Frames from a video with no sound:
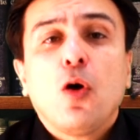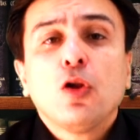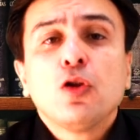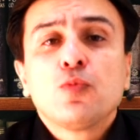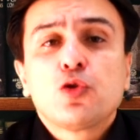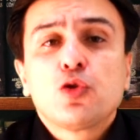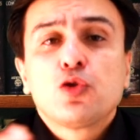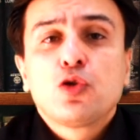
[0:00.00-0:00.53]

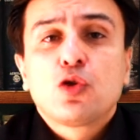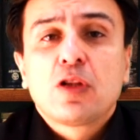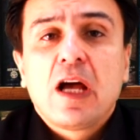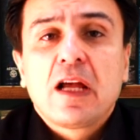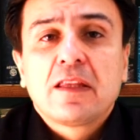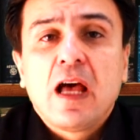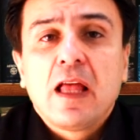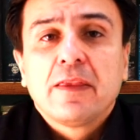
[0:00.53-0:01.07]

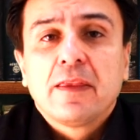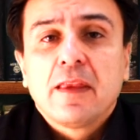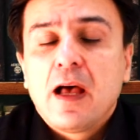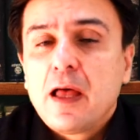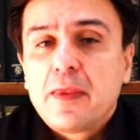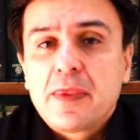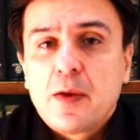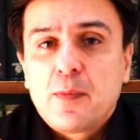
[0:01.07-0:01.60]
Olumsuzluklardan
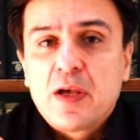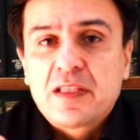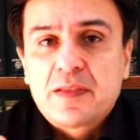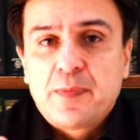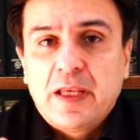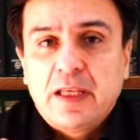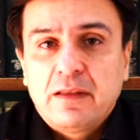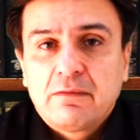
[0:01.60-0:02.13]

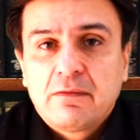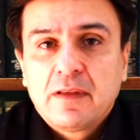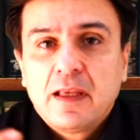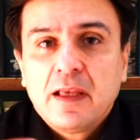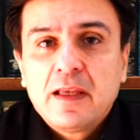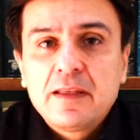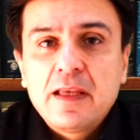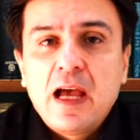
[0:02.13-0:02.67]
anlamaz beyin.
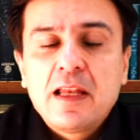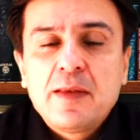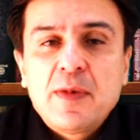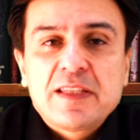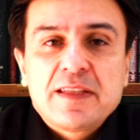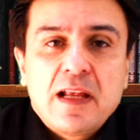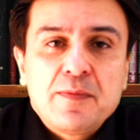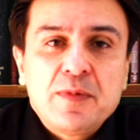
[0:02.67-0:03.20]
Yani
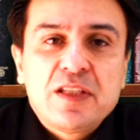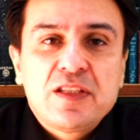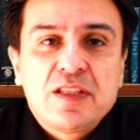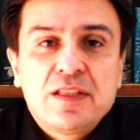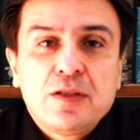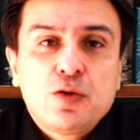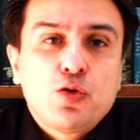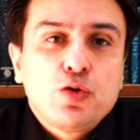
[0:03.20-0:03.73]
mesela
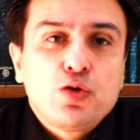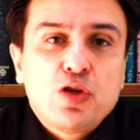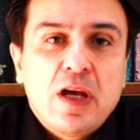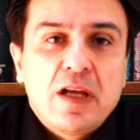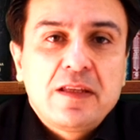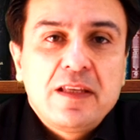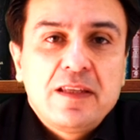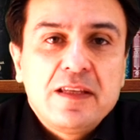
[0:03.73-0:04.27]
biz
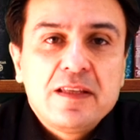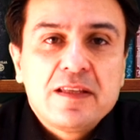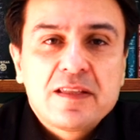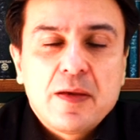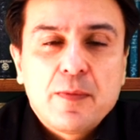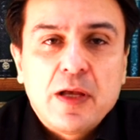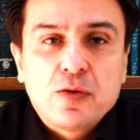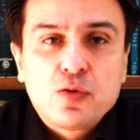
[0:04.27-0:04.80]
çocuğa dediğiniz
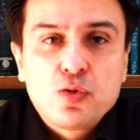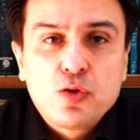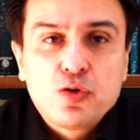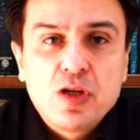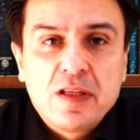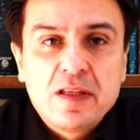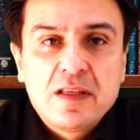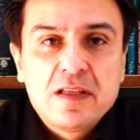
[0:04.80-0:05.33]
zaman,
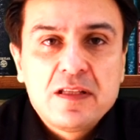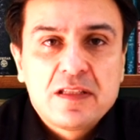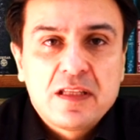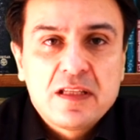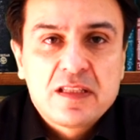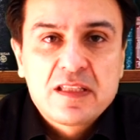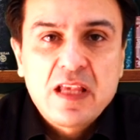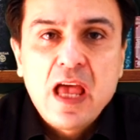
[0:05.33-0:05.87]
çocuğa dediniz
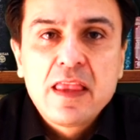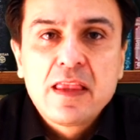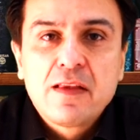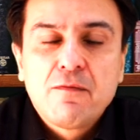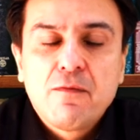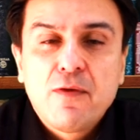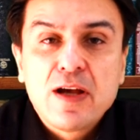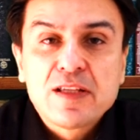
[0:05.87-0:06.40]
ki sen
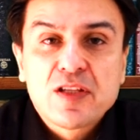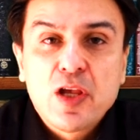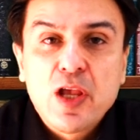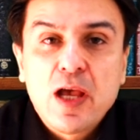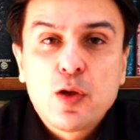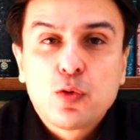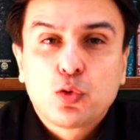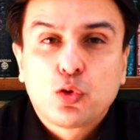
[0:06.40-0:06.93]

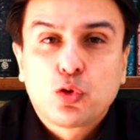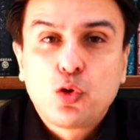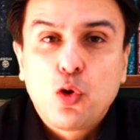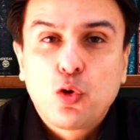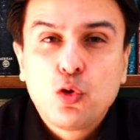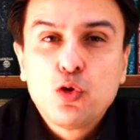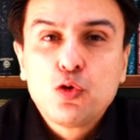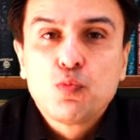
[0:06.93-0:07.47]
vazaya
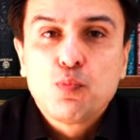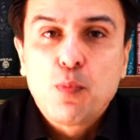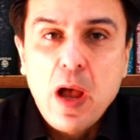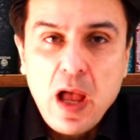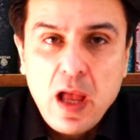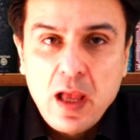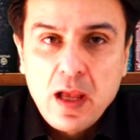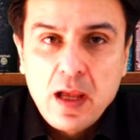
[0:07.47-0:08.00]

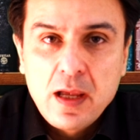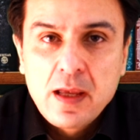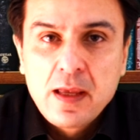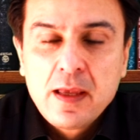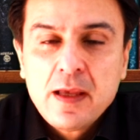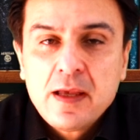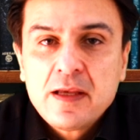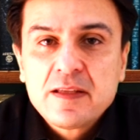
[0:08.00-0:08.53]
dokunma.
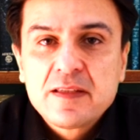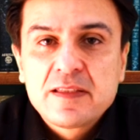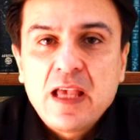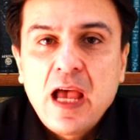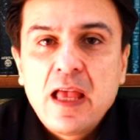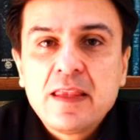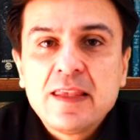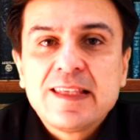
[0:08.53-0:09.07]

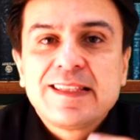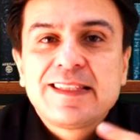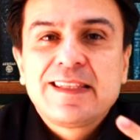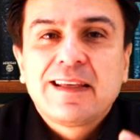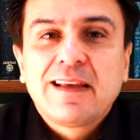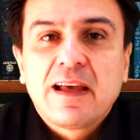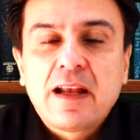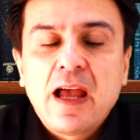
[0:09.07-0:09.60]
Sen
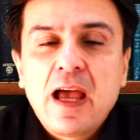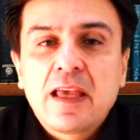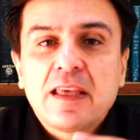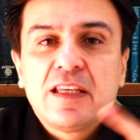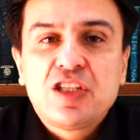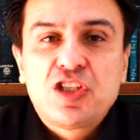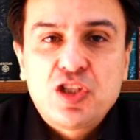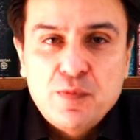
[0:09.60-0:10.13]
sigara
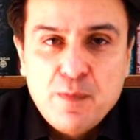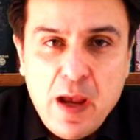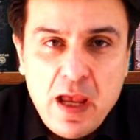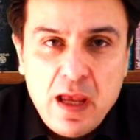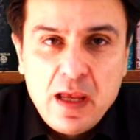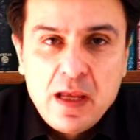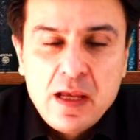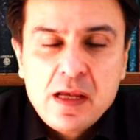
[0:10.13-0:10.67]
içme.
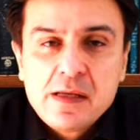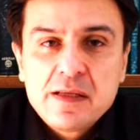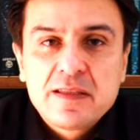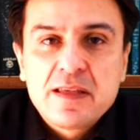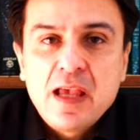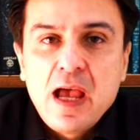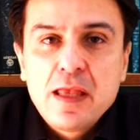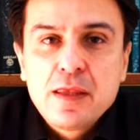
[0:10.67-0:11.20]

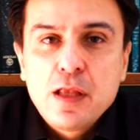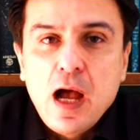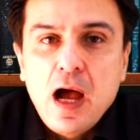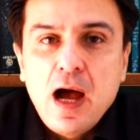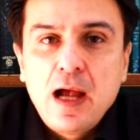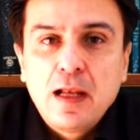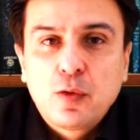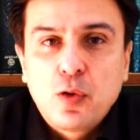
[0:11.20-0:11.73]
Sen
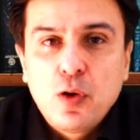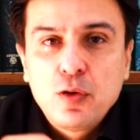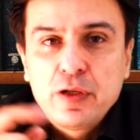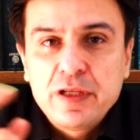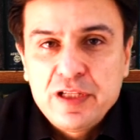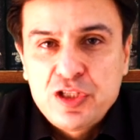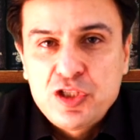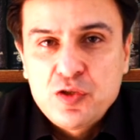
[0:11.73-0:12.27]
alkol
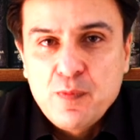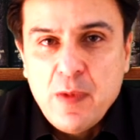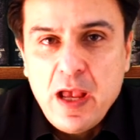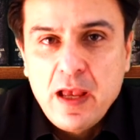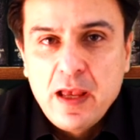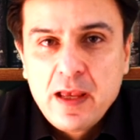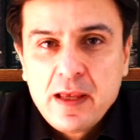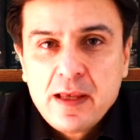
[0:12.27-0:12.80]
içme.
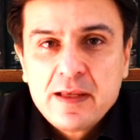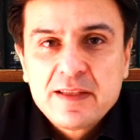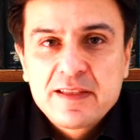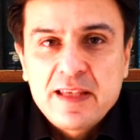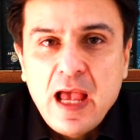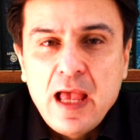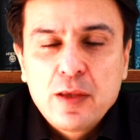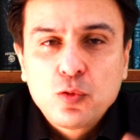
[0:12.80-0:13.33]

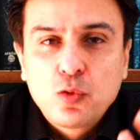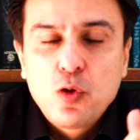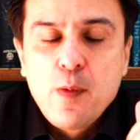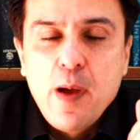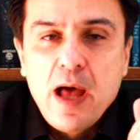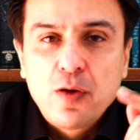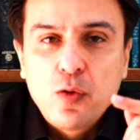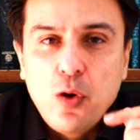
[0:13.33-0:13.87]
Sen
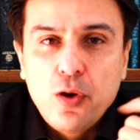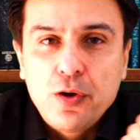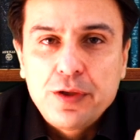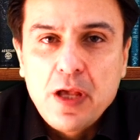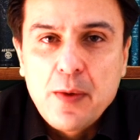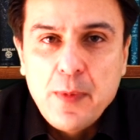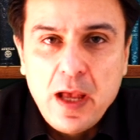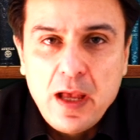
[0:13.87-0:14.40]
kumar
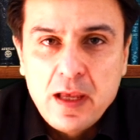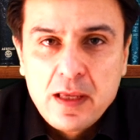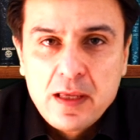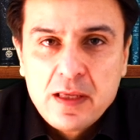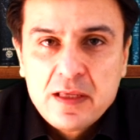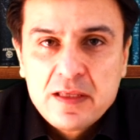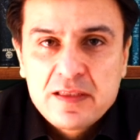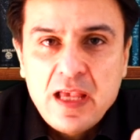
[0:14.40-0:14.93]
oynama.
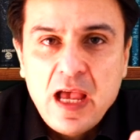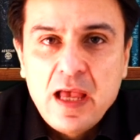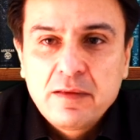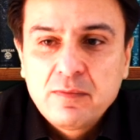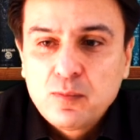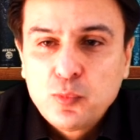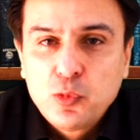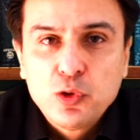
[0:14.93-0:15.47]
Sen
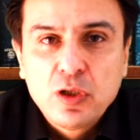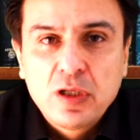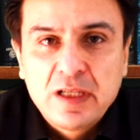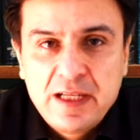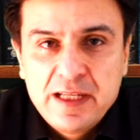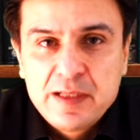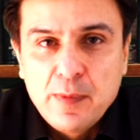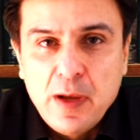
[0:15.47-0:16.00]
bunu
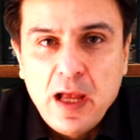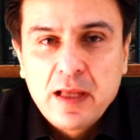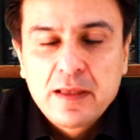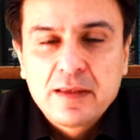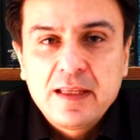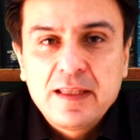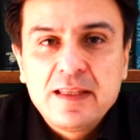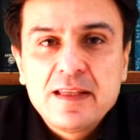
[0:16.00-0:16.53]
kırma
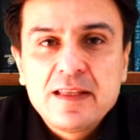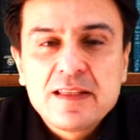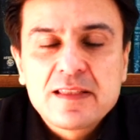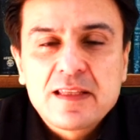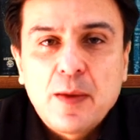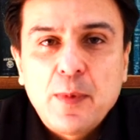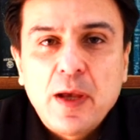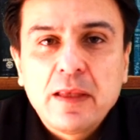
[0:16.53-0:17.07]
dediğiniz
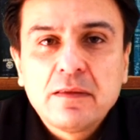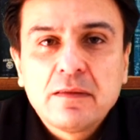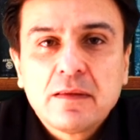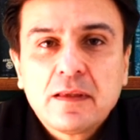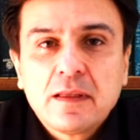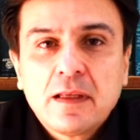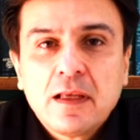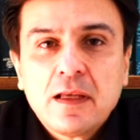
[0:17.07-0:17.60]
zaman
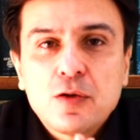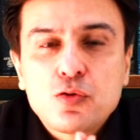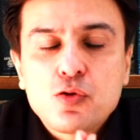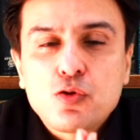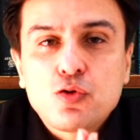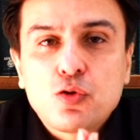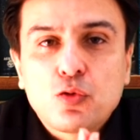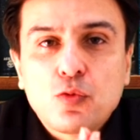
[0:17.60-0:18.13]

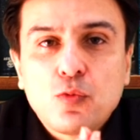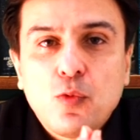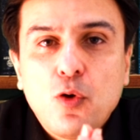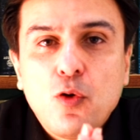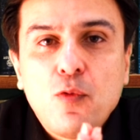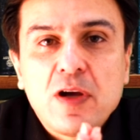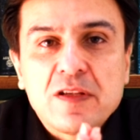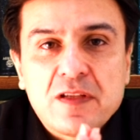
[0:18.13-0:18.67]
çocuk
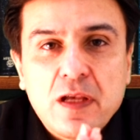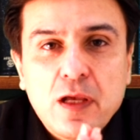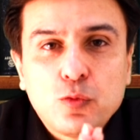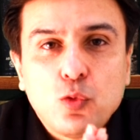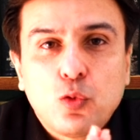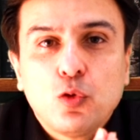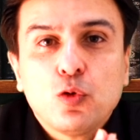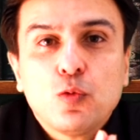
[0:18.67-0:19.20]
o vazaya
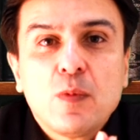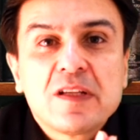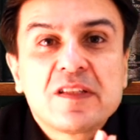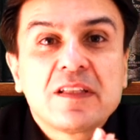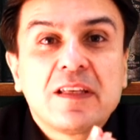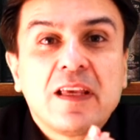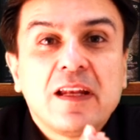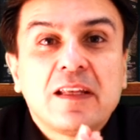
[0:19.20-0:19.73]

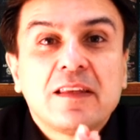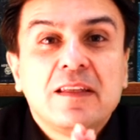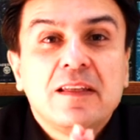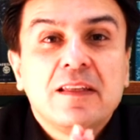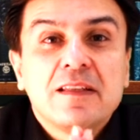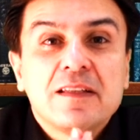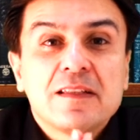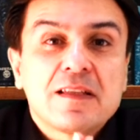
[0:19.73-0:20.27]
dokunması
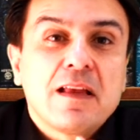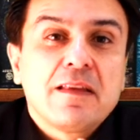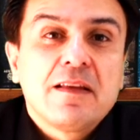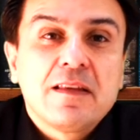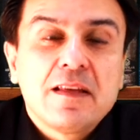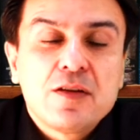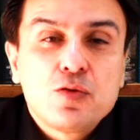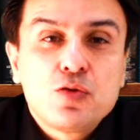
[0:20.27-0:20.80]
gerektiğini zanneder.